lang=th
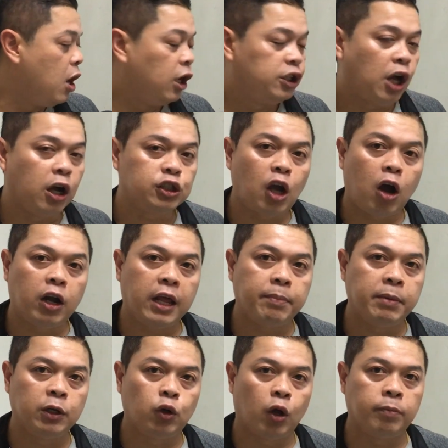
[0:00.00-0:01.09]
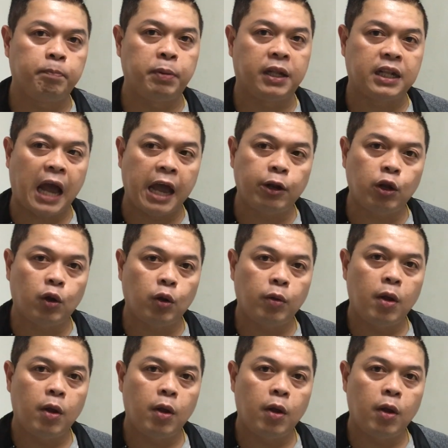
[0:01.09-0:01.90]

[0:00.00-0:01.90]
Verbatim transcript: สอจอเล็กเมืองนนปิดท้ายด้วย